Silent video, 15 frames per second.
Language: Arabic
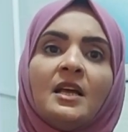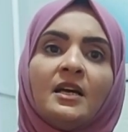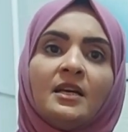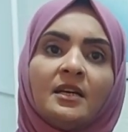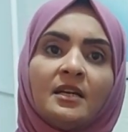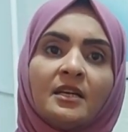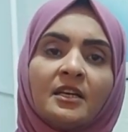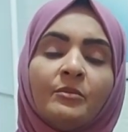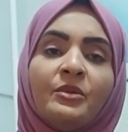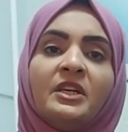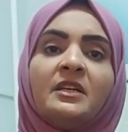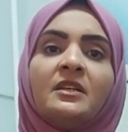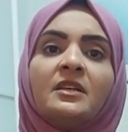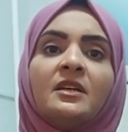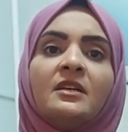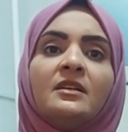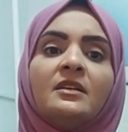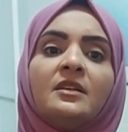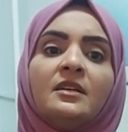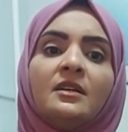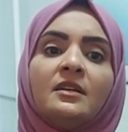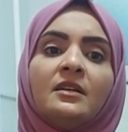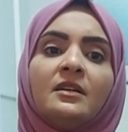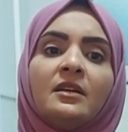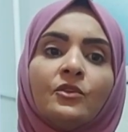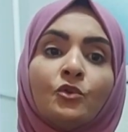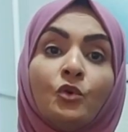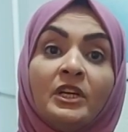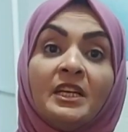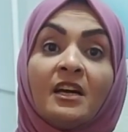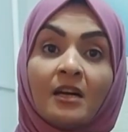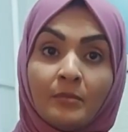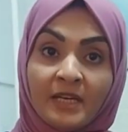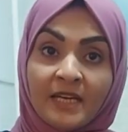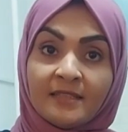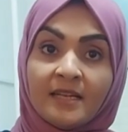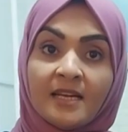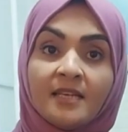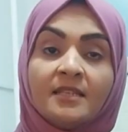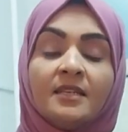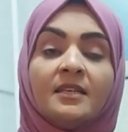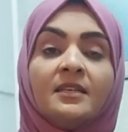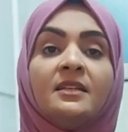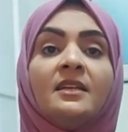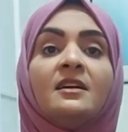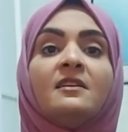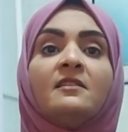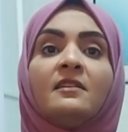آه، كبير آه، ذو علاقه بادائهن